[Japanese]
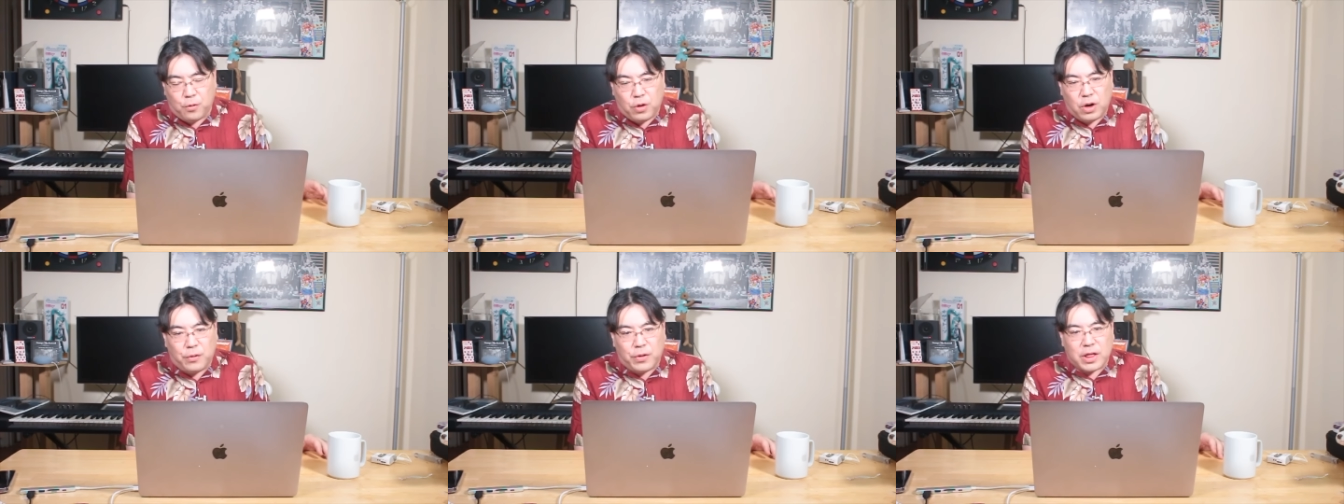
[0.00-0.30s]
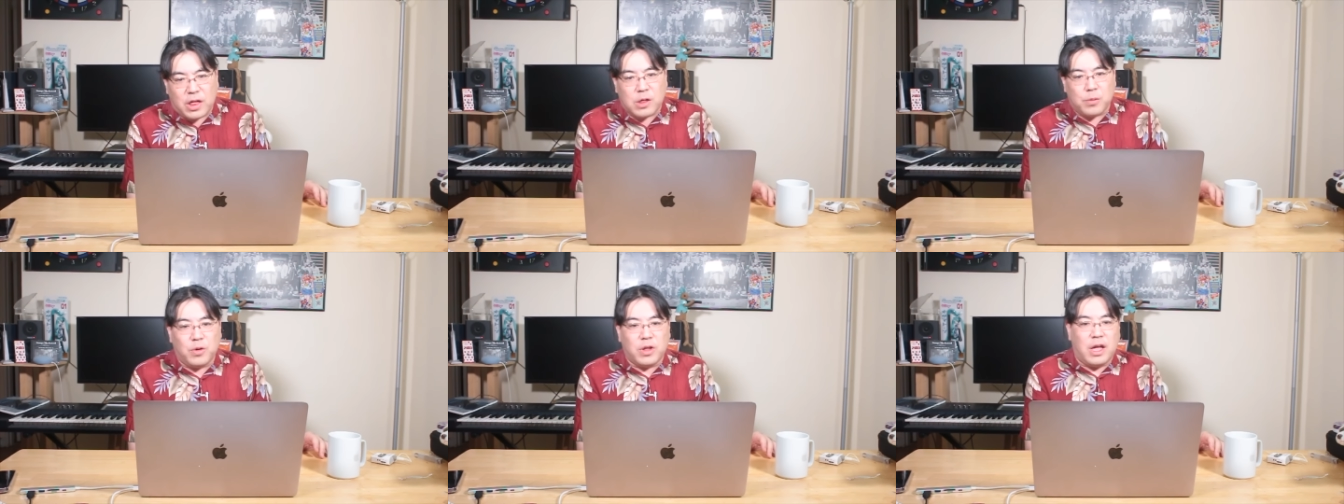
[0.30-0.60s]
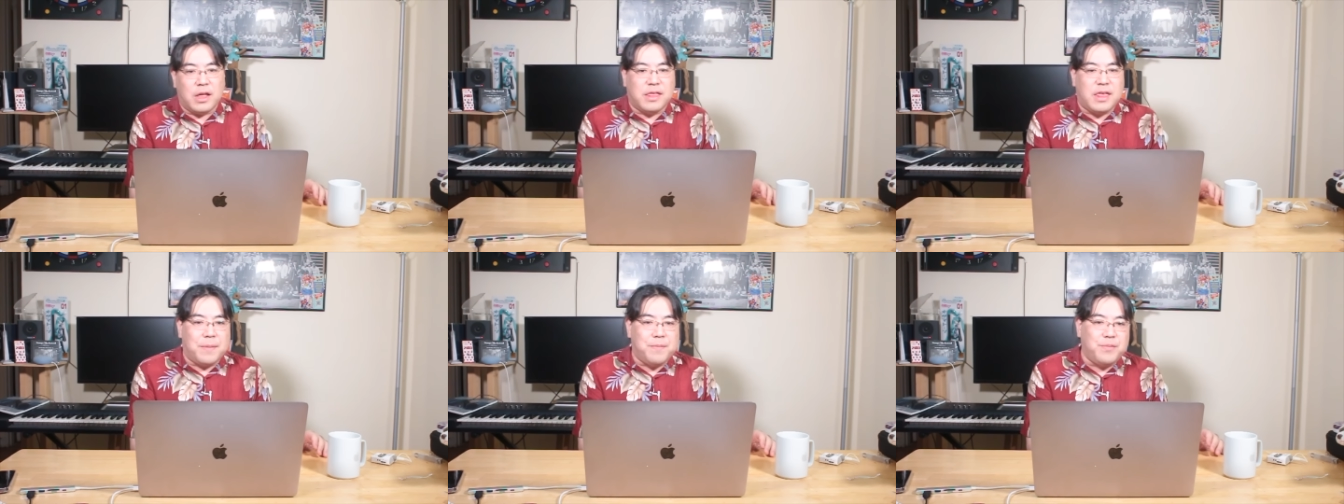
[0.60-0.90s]
これ私も
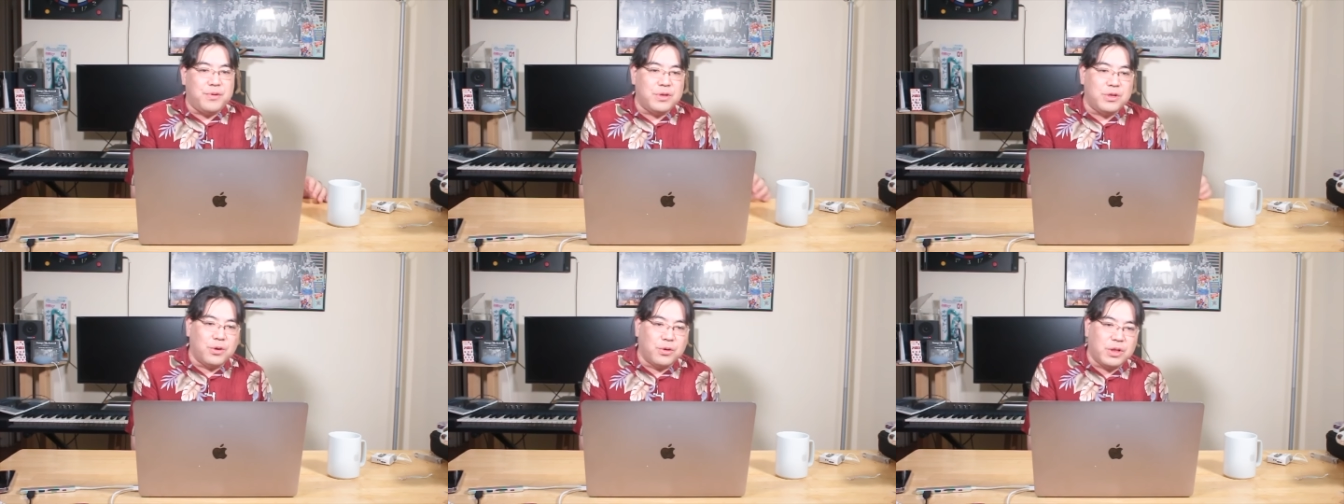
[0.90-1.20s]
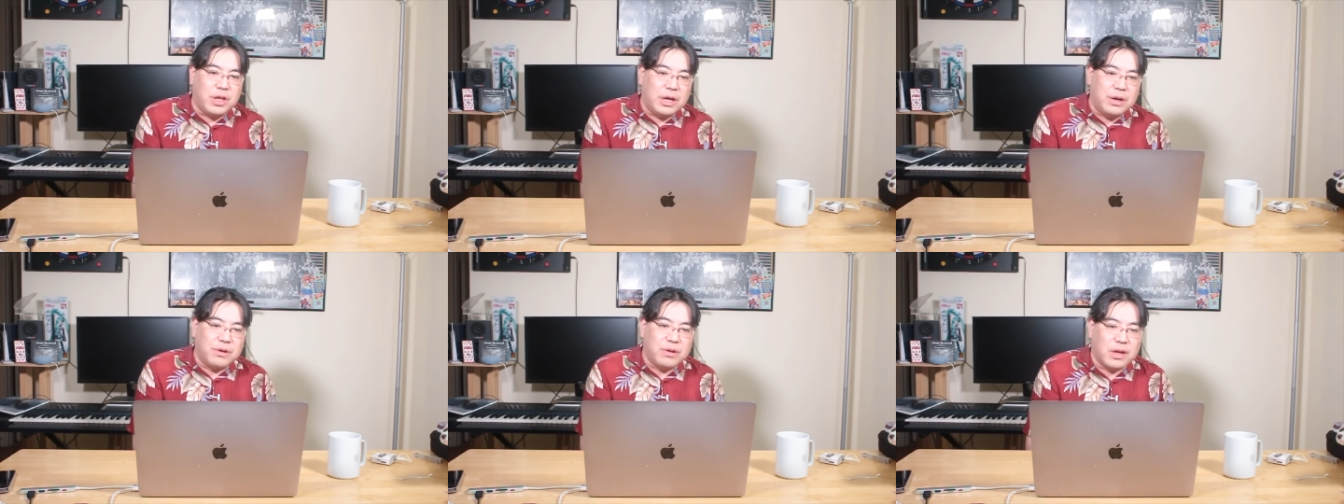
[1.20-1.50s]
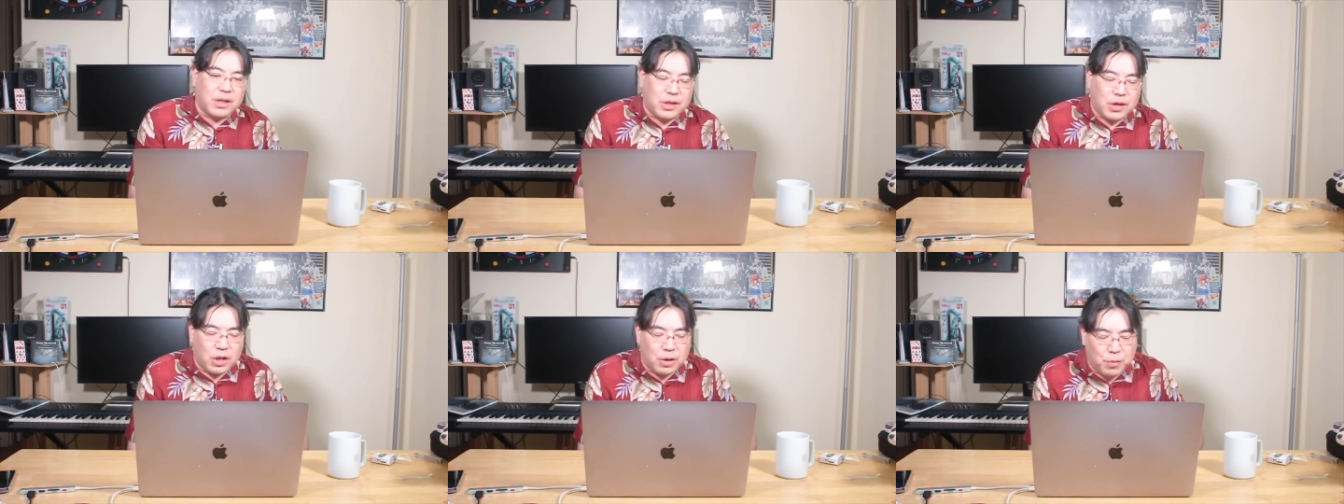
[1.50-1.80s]
ね、全文読んでいるん
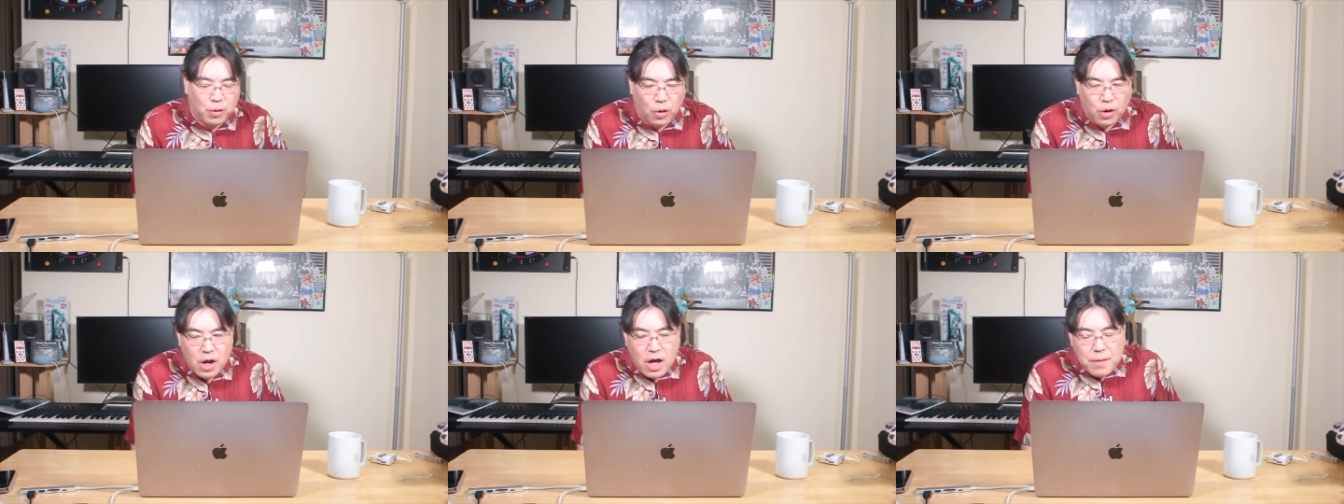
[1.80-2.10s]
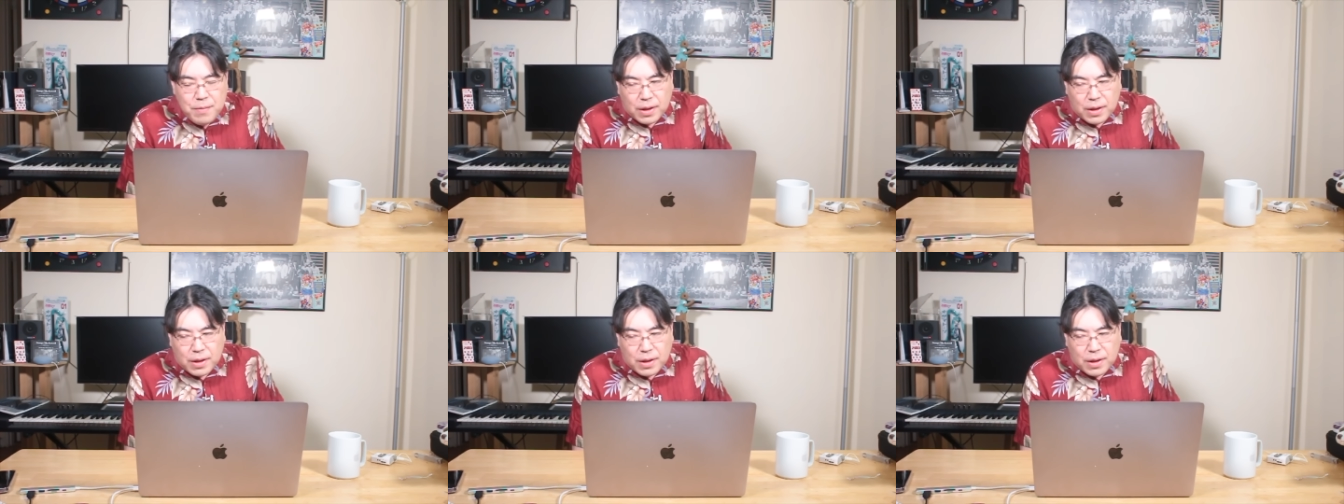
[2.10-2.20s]
ですけども、